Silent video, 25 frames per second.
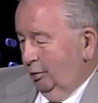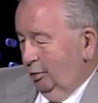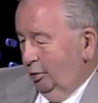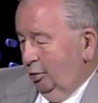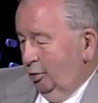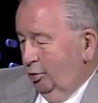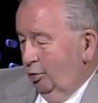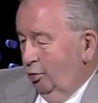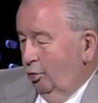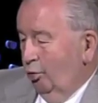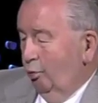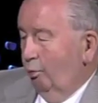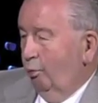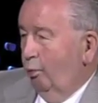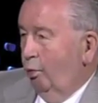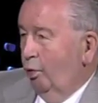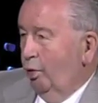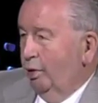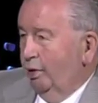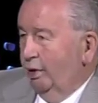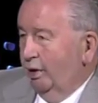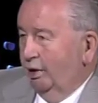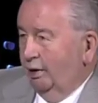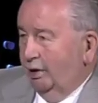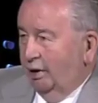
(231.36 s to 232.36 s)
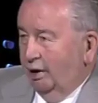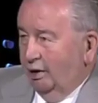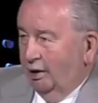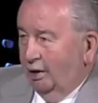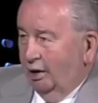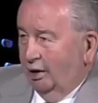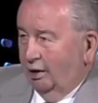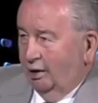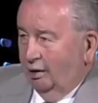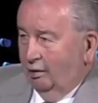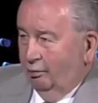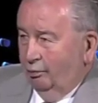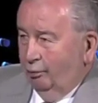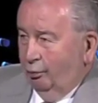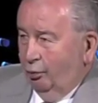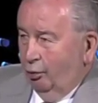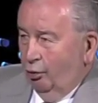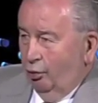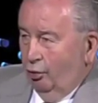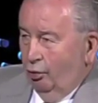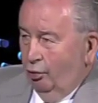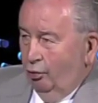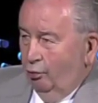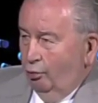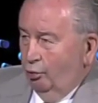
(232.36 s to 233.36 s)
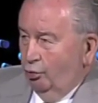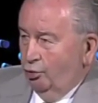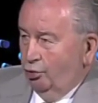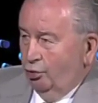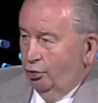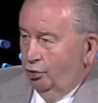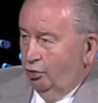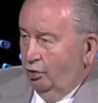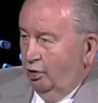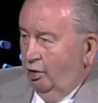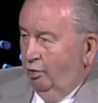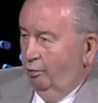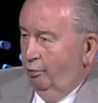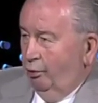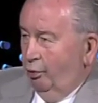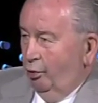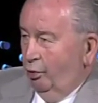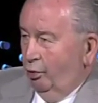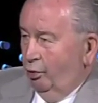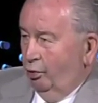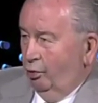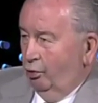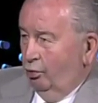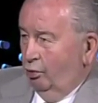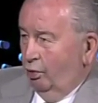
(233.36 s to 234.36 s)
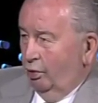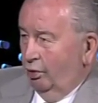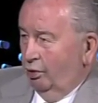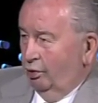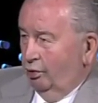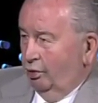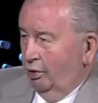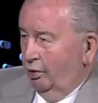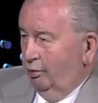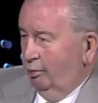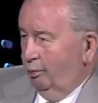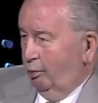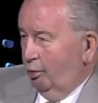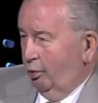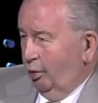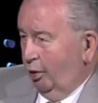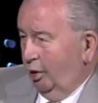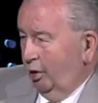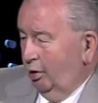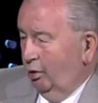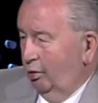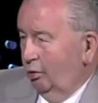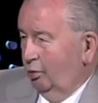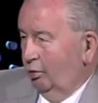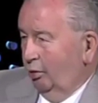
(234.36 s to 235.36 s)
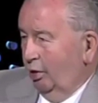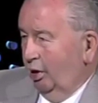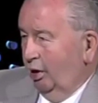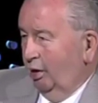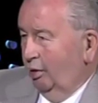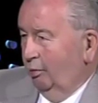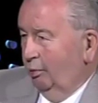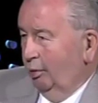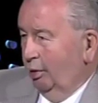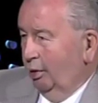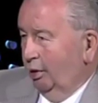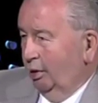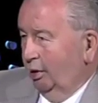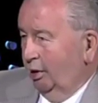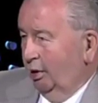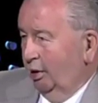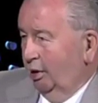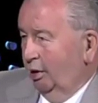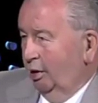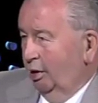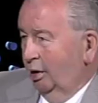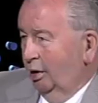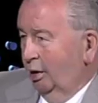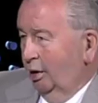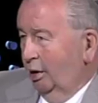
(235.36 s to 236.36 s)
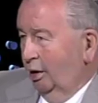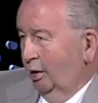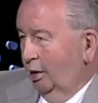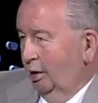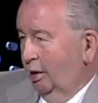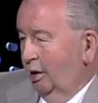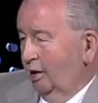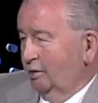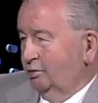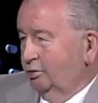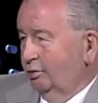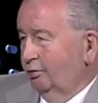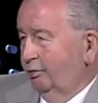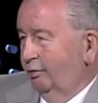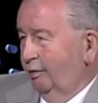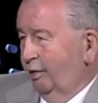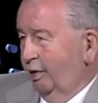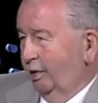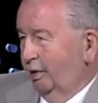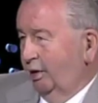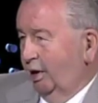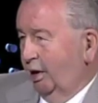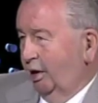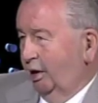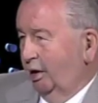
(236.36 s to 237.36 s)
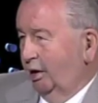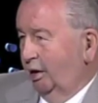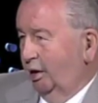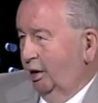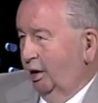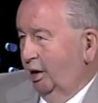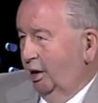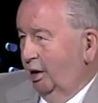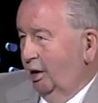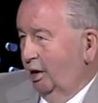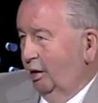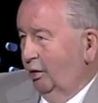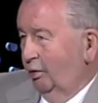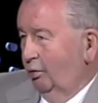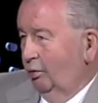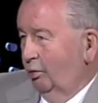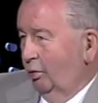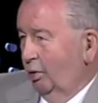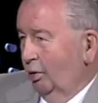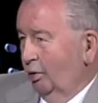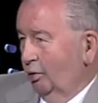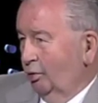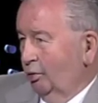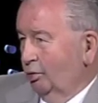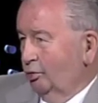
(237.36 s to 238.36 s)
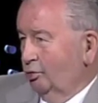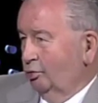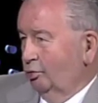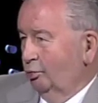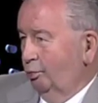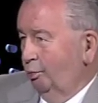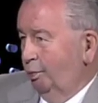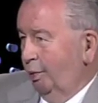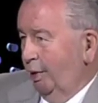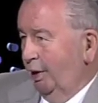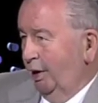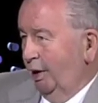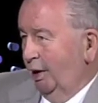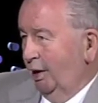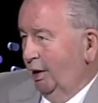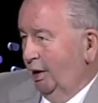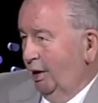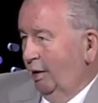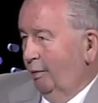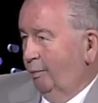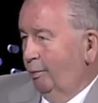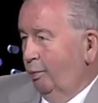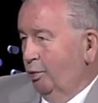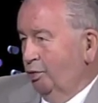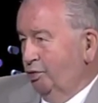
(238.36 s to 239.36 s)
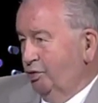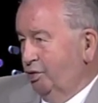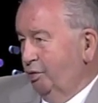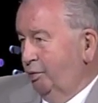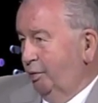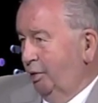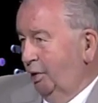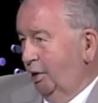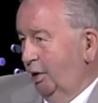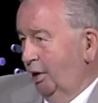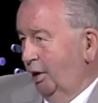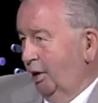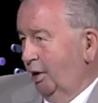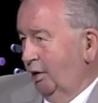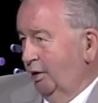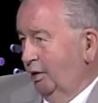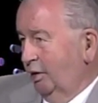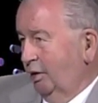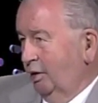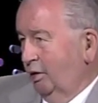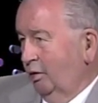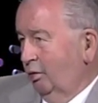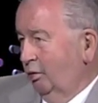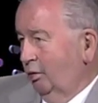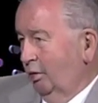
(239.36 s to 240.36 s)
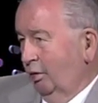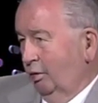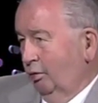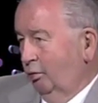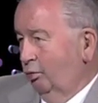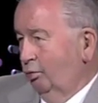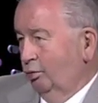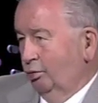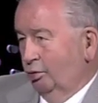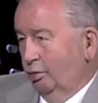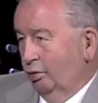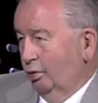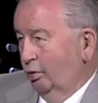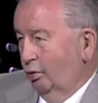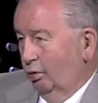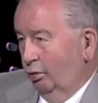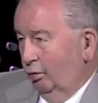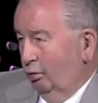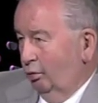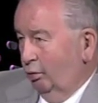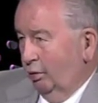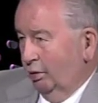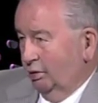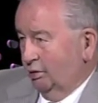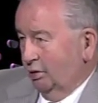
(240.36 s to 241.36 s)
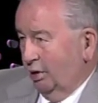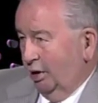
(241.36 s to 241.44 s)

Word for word: no pueden tener tampoco mucho tiempo los jugadores porque lógicamente las ofertas que tiene el jugador superan las posibilidades de los recursos de los clubes